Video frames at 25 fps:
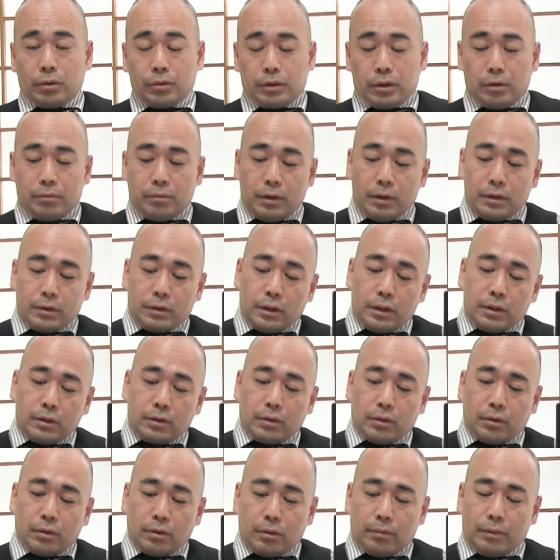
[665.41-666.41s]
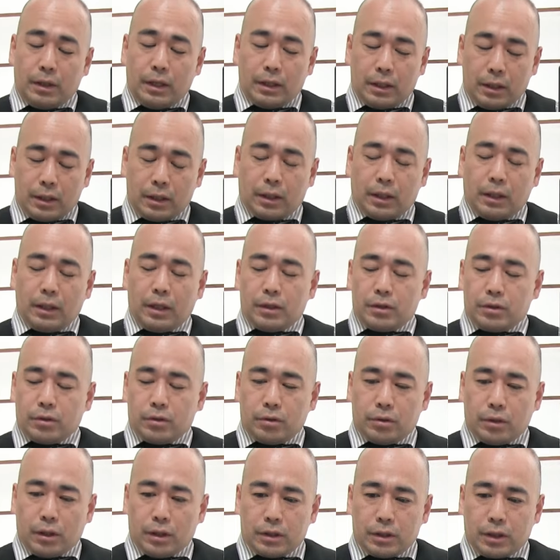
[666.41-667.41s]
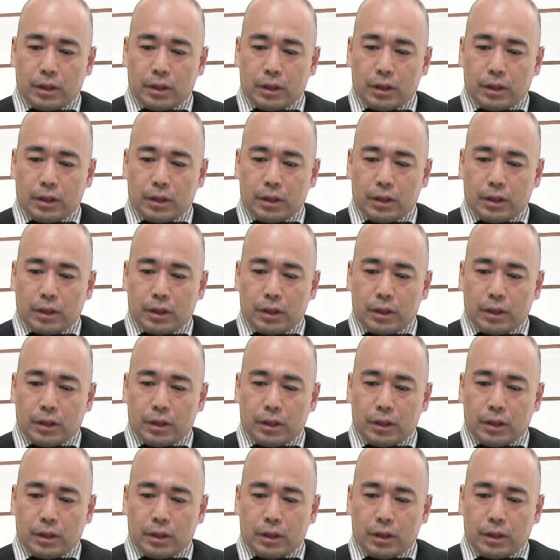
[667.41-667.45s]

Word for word: の全面戦争の前段階で重要な